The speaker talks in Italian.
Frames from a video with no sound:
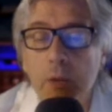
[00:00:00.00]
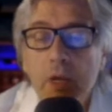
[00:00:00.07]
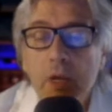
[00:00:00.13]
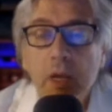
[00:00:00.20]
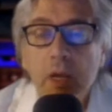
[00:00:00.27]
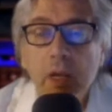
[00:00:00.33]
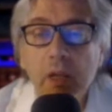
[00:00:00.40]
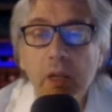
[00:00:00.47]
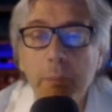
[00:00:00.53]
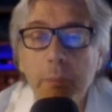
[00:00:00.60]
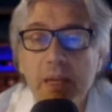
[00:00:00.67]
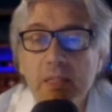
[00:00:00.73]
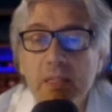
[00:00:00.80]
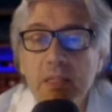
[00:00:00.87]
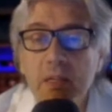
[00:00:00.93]
di
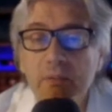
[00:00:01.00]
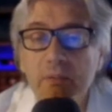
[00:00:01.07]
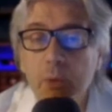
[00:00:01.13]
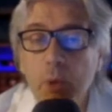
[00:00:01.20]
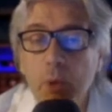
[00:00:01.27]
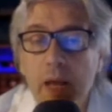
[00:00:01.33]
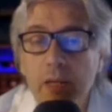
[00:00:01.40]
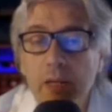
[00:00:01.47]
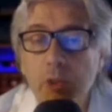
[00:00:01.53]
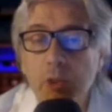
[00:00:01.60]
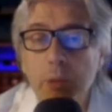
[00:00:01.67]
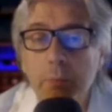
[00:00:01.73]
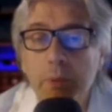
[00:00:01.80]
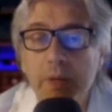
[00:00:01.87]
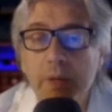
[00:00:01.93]
Piazza Foraggi
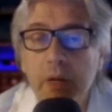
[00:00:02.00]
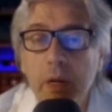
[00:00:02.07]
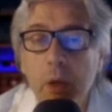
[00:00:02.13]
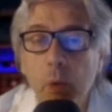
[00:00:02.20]
per